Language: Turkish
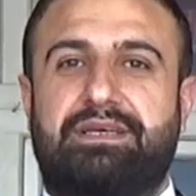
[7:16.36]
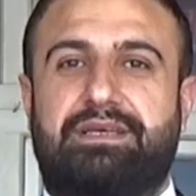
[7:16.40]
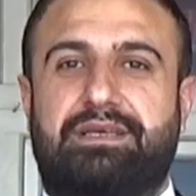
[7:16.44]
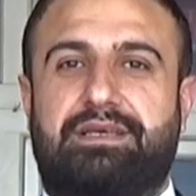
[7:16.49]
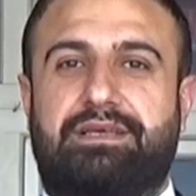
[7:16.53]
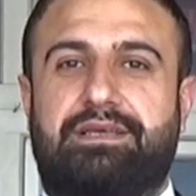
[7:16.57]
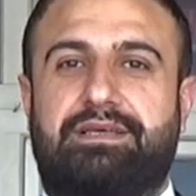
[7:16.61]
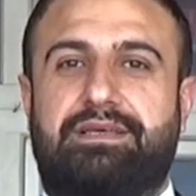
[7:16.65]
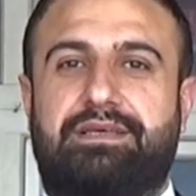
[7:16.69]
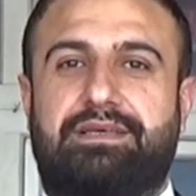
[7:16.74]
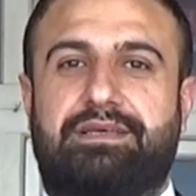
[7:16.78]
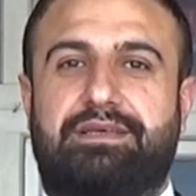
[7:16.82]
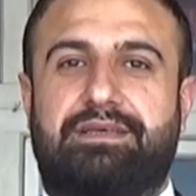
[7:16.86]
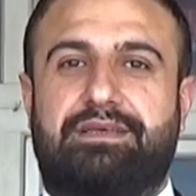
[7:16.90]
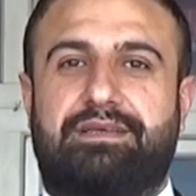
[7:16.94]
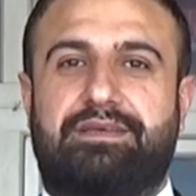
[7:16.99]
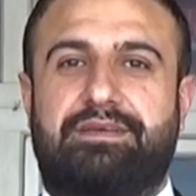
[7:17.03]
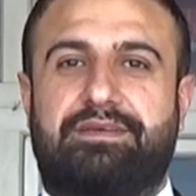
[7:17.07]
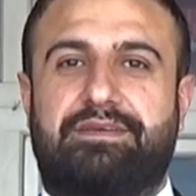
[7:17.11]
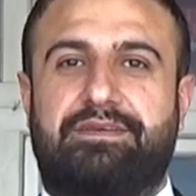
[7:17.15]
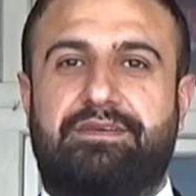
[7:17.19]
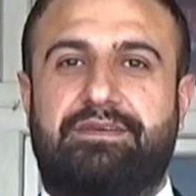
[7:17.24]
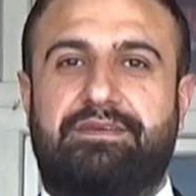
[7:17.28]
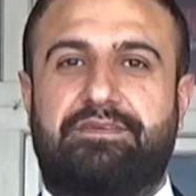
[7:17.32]
e,
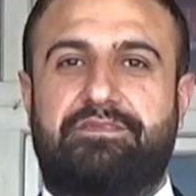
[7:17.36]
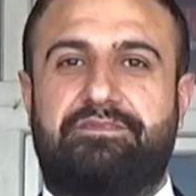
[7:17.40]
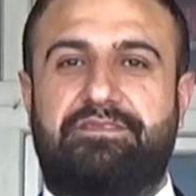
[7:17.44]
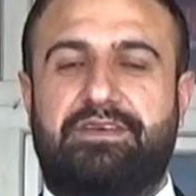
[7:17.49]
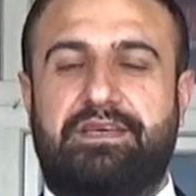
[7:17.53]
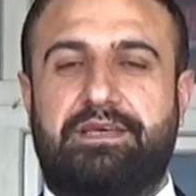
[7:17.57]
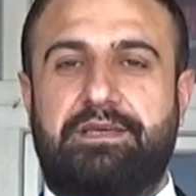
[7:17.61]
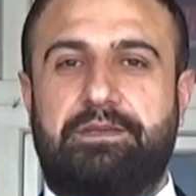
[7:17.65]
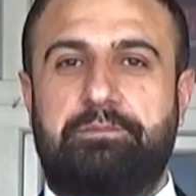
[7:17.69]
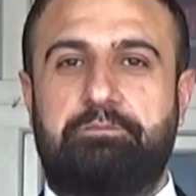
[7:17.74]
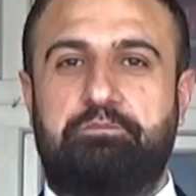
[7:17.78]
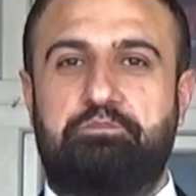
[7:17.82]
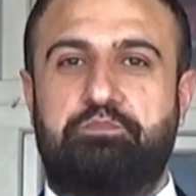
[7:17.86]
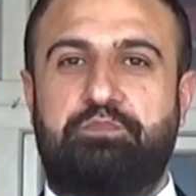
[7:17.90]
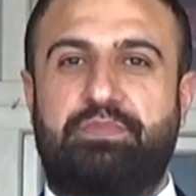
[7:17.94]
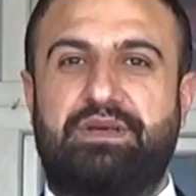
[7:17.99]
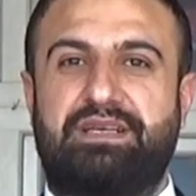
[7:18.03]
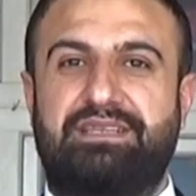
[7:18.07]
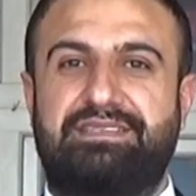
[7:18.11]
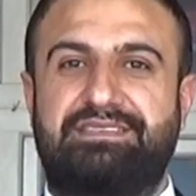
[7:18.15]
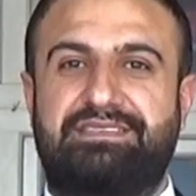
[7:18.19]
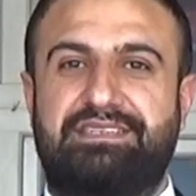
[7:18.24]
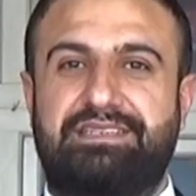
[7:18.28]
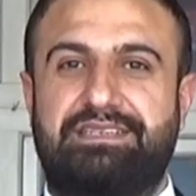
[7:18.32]
ve
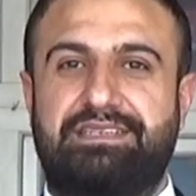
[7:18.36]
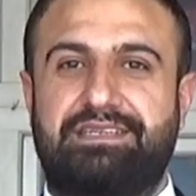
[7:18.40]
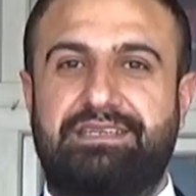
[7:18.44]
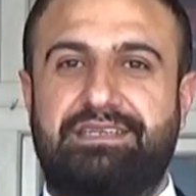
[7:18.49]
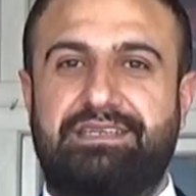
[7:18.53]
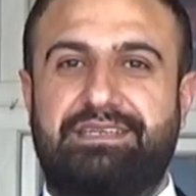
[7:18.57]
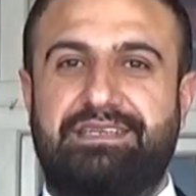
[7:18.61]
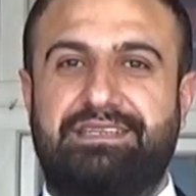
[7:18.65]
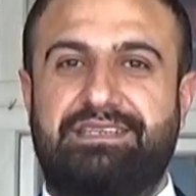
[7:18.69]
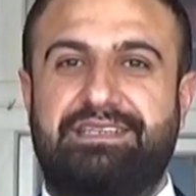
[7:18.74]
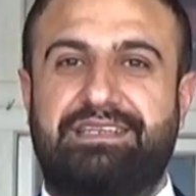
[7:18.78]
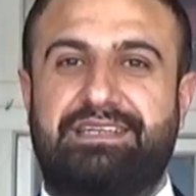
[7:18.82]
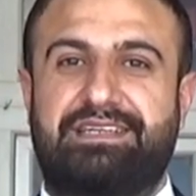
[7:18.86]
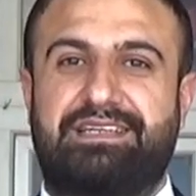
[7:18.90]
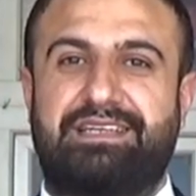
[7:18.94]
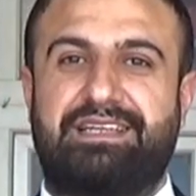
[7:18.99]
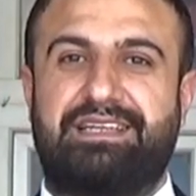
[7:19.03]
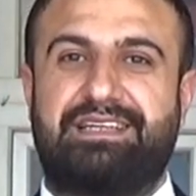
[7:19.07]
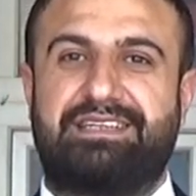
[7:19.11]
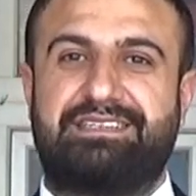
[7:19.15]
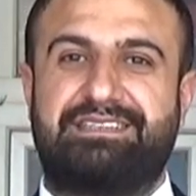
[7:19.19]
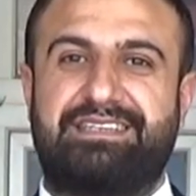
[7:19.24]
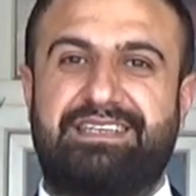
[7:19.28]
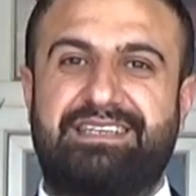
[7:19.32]
benzeri
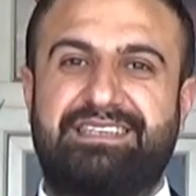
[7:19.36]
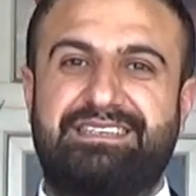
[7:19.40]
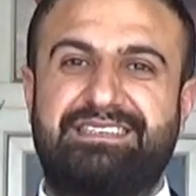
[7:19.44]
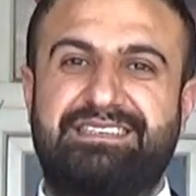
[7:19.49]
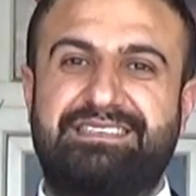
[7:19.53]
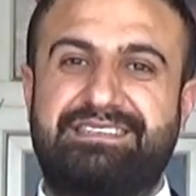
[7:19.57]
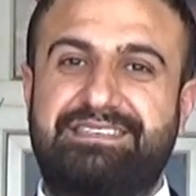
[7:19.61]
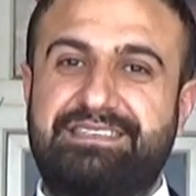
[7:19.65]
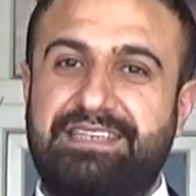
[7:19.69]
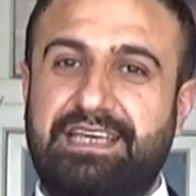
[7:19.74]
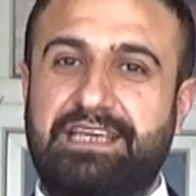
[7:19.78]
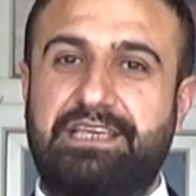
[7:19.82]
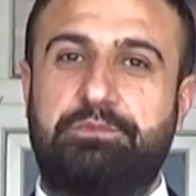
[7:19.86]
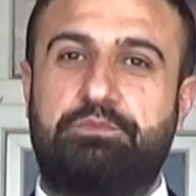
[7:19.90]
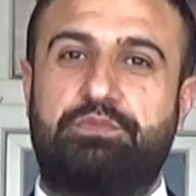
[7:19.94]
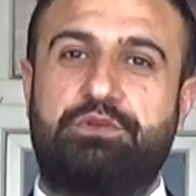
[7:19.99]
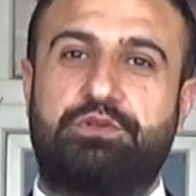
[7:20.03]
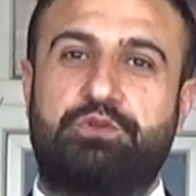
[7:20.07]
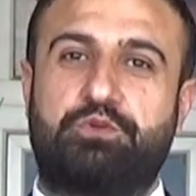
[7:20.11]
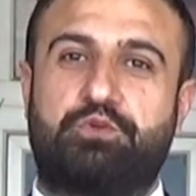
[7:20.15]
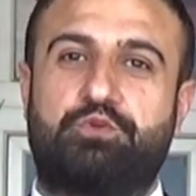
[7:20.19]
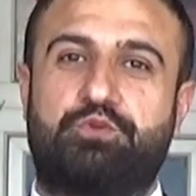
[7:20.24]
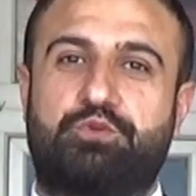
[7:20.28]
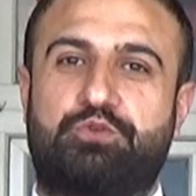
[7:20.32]
yerlerden tek
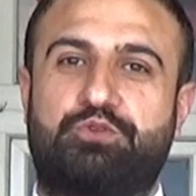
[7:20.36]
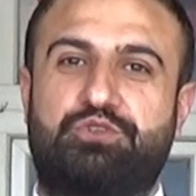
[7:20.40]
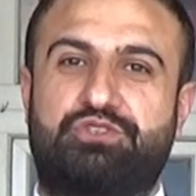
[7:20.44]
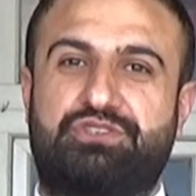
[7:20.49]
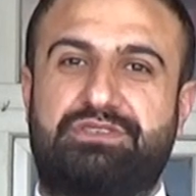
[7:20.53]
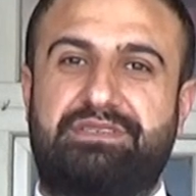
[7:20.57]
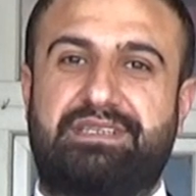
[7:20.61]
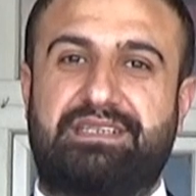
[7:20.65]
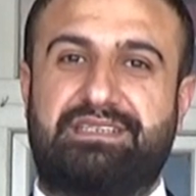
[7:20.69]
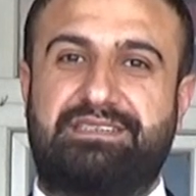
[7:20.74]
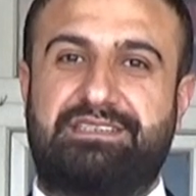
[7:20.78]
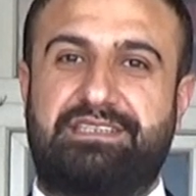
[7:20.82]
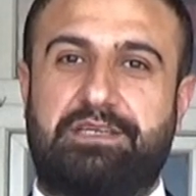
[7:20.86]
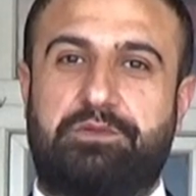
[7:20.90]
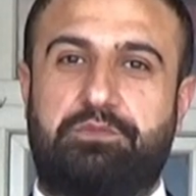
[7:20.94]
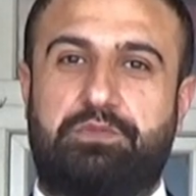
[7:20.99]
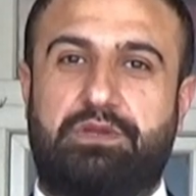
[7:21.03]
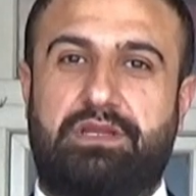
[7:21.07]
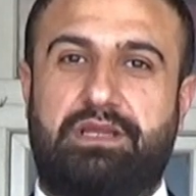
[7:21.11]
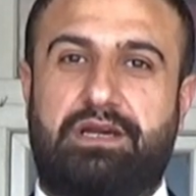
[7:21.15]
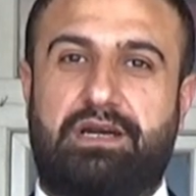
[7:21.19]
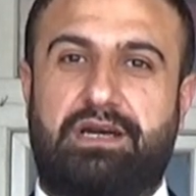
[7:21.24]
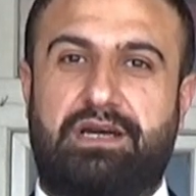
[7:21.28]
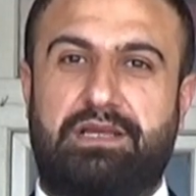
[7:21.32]
bir kuruş destek
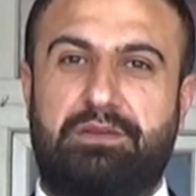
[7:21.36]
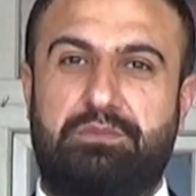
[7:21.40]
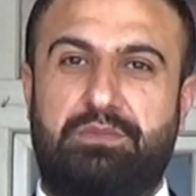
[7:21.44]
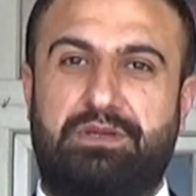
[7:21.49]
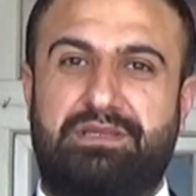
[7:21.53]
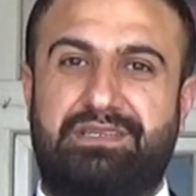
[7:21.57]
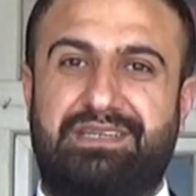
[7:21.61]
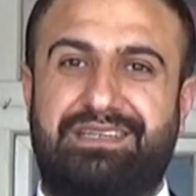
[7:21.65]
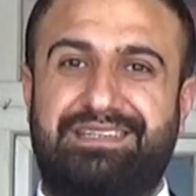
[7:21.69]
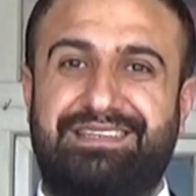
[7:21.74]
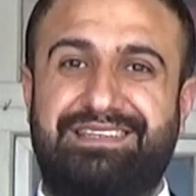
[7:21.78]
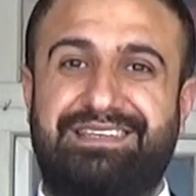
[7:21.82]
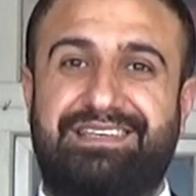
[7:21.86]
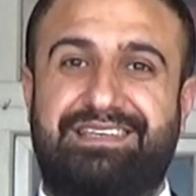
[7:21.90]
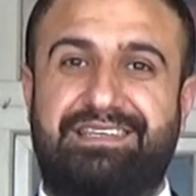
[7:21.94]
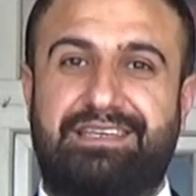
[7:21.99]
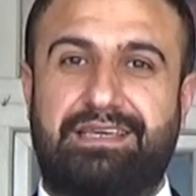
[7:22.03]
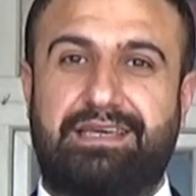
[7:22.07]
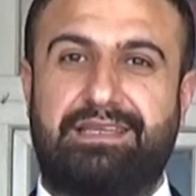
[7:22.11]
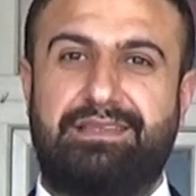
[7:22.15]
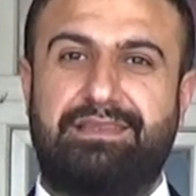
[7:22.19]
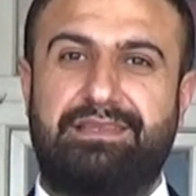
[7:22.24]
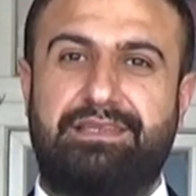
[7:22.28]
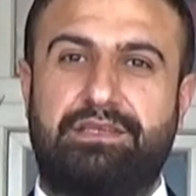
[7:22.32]
bile almadan
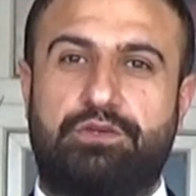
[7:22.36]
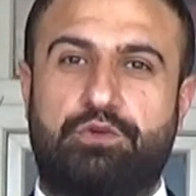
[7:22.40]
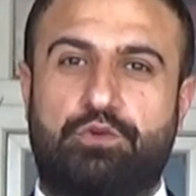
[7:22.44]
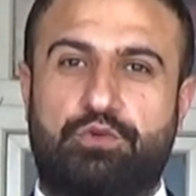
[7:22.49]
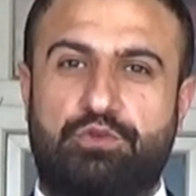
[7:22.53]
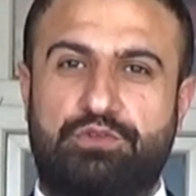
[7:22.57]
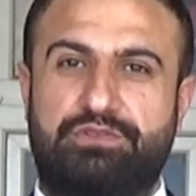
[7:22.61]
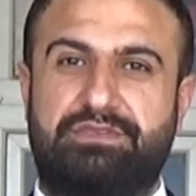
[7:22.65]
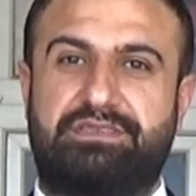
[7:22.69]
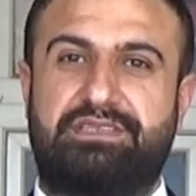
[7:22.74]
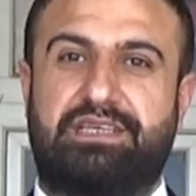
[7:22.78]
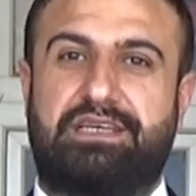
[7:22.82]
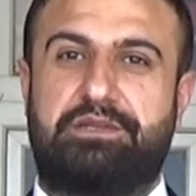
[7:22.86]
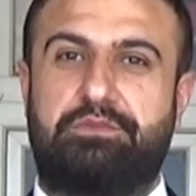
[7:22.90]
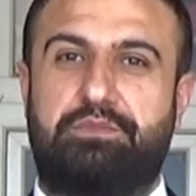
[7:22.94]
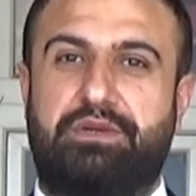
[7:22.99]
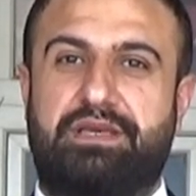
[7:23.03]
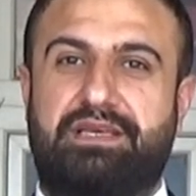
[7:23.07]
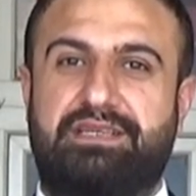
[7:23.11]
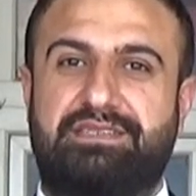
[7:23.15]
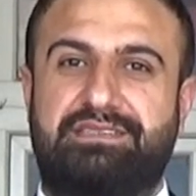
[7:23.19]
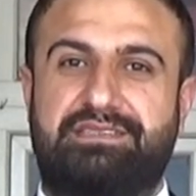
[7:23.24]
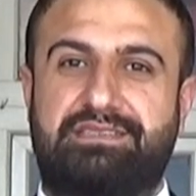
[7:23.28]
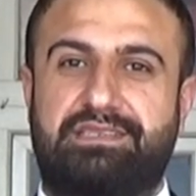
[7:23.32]
kendi öz
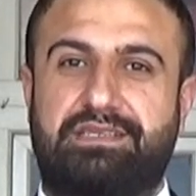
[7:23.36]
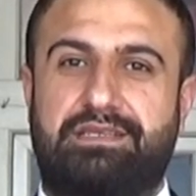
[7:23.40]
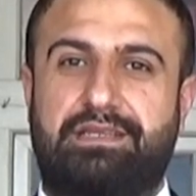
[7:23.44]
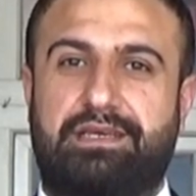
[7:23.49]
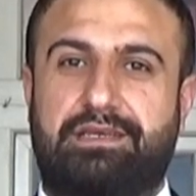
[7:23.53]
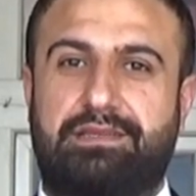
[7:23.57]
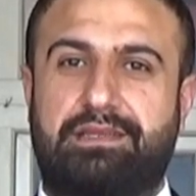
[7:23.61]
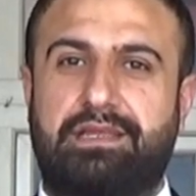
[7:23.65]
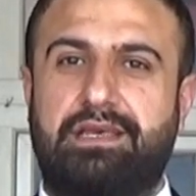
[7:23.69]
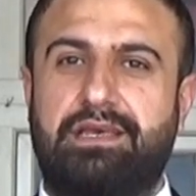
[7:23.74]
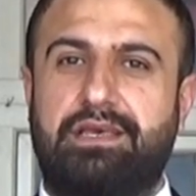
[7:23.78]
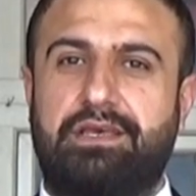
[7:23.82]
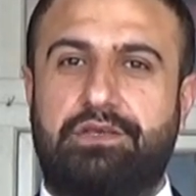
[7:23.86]
sermayesiyle